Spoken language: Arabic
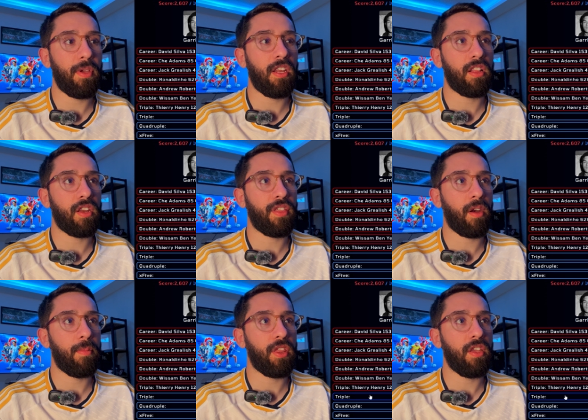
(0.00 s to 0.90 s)
بنيادر
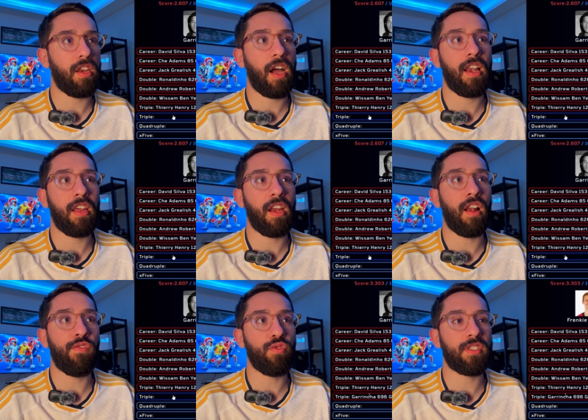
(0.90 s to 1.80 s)
ضرب اثنين حاليا
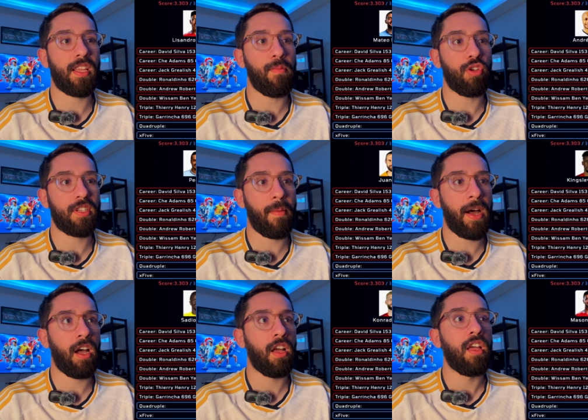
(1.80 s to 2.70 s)

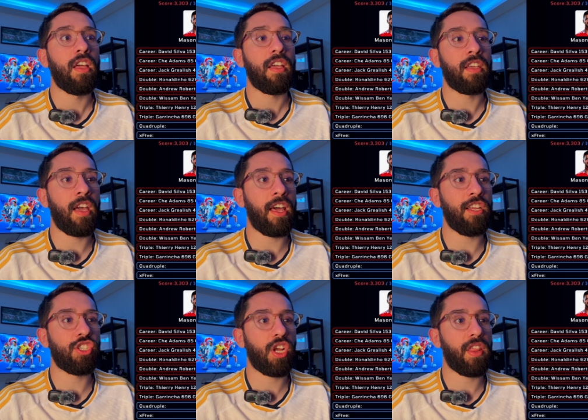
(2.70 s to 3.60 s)
2607
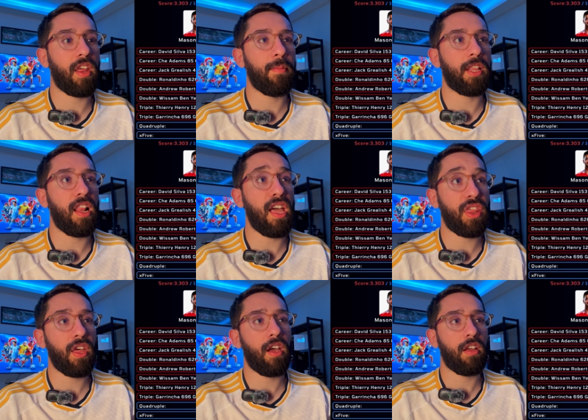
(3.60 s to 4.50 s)
جارينشا ضرب
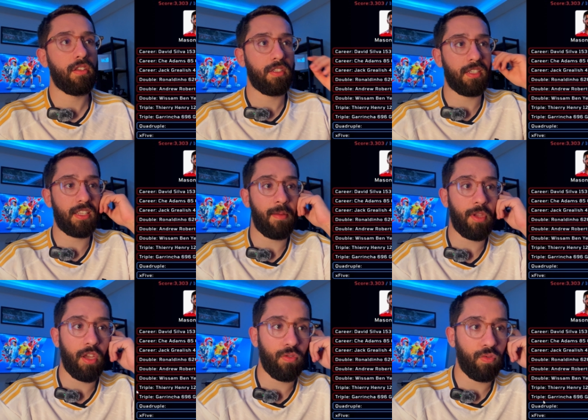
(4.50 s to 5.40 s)
ثلاثة
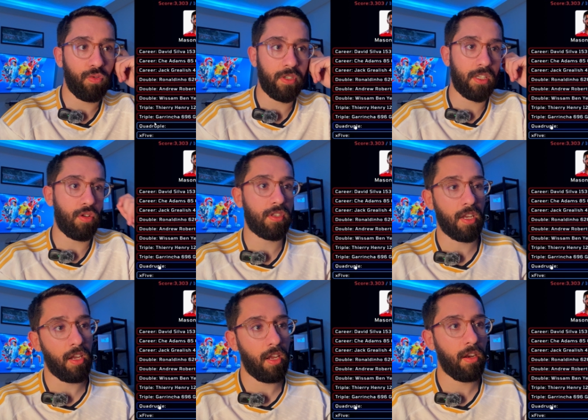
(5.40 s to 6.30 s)

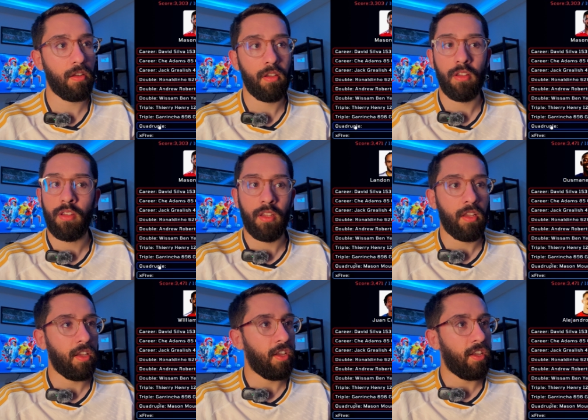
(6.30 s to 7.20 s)
696
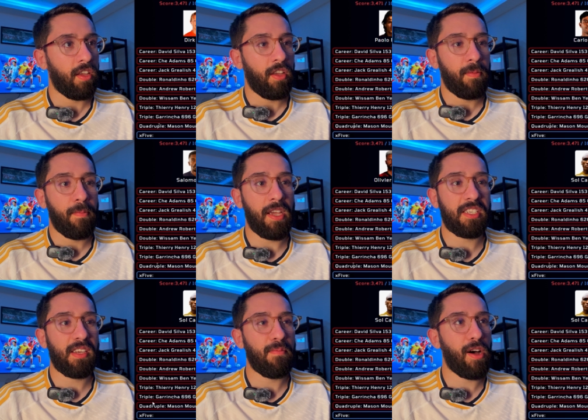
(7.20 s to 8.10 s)

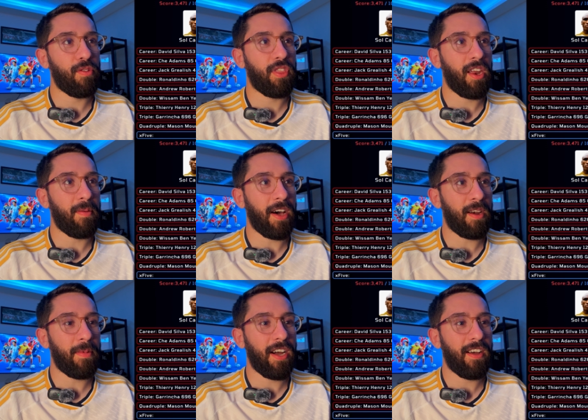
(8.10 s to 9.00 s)
ميسن ماونت ضرب
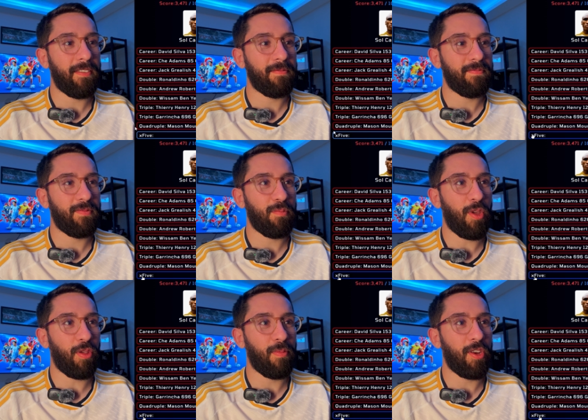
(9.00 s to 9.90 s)
أربعة
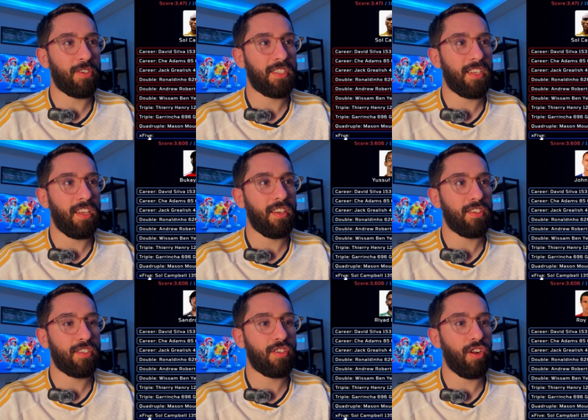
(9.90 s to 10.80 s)
168
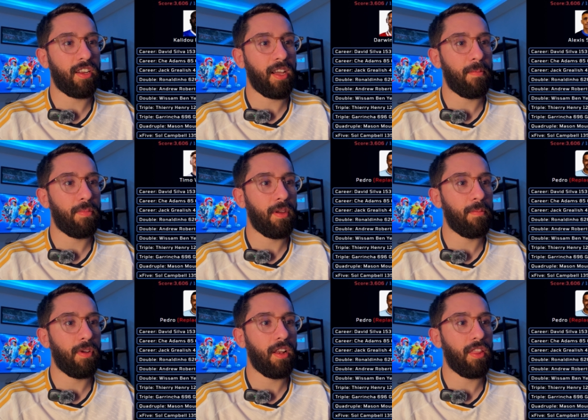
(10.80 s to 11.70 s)
سول
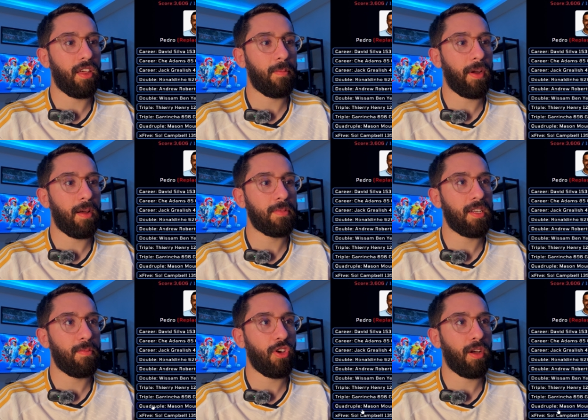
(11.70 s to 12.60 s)
كامبمبل ضرب
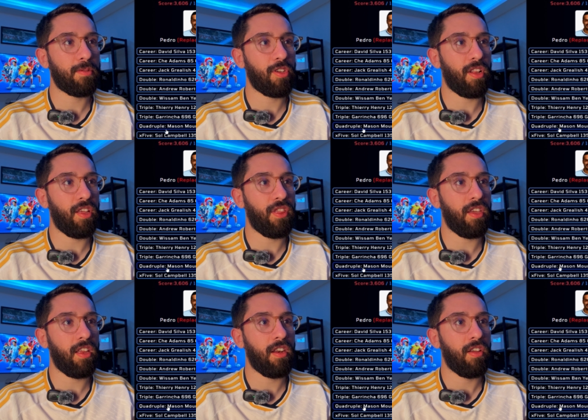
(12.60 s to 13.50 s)
خمسة
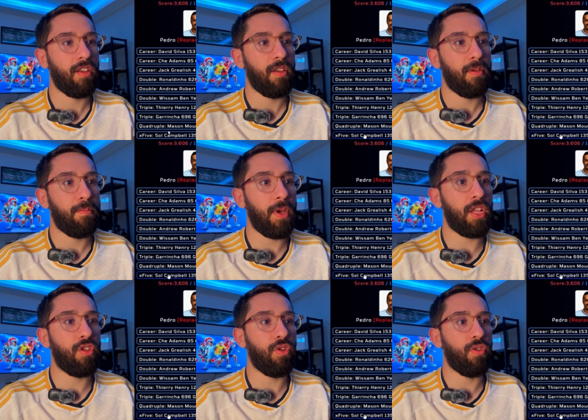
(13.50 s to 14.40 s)
135
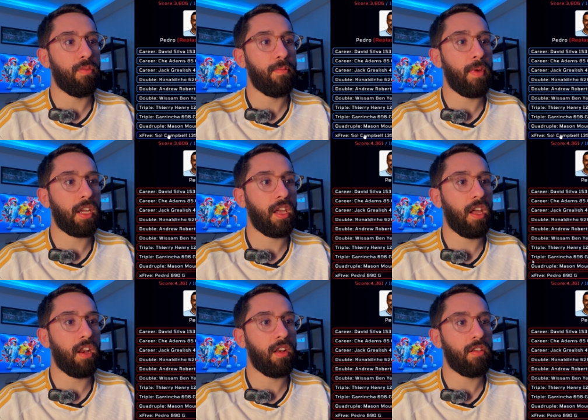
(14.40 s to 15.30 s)
بيدرو
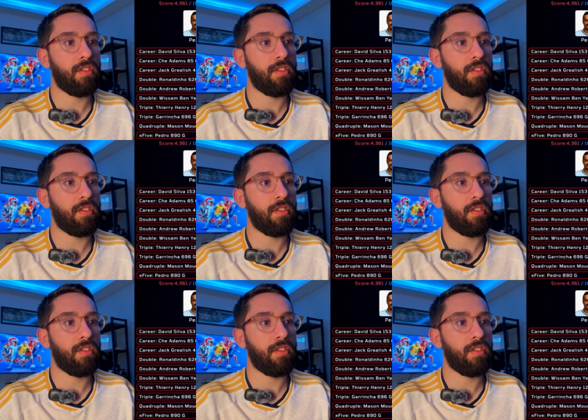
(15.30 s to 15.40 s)
ماكين